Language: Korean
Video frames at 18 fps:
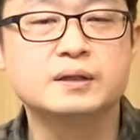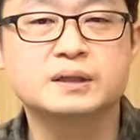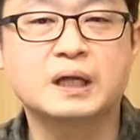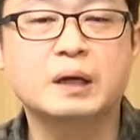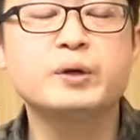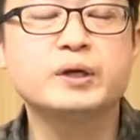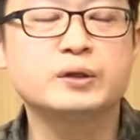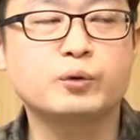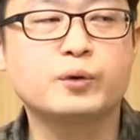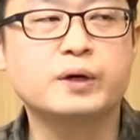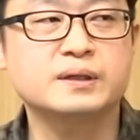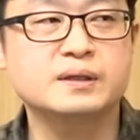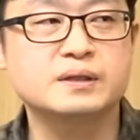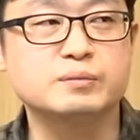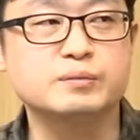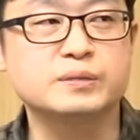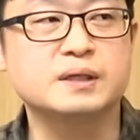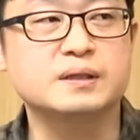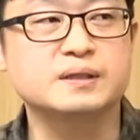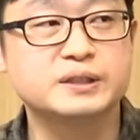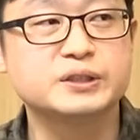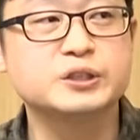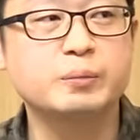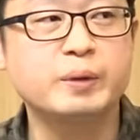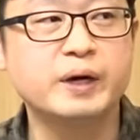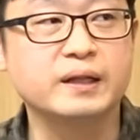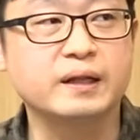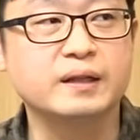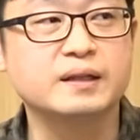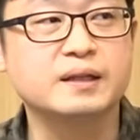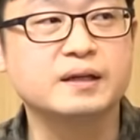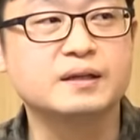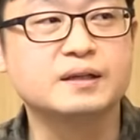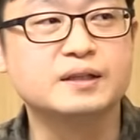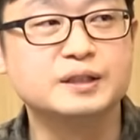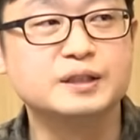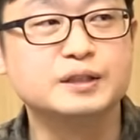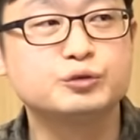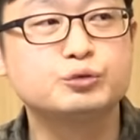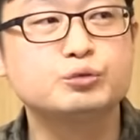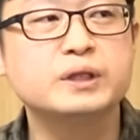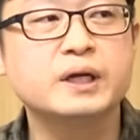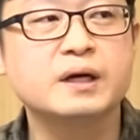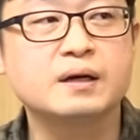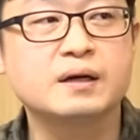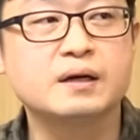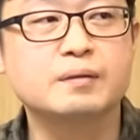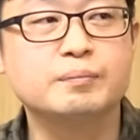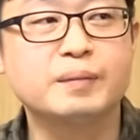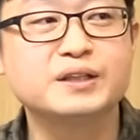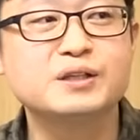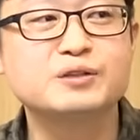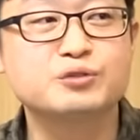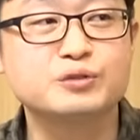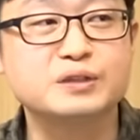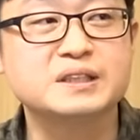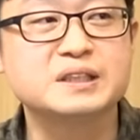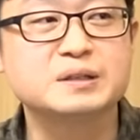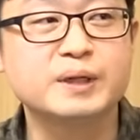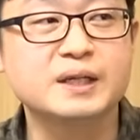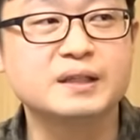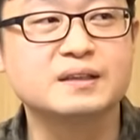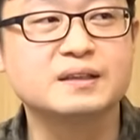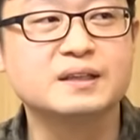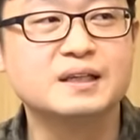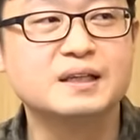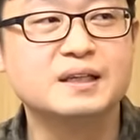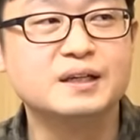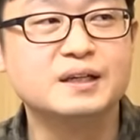음. 답변은 똑같았습니다. 지켜봐야 된다. 둘 다 만들 수는 있지만 아,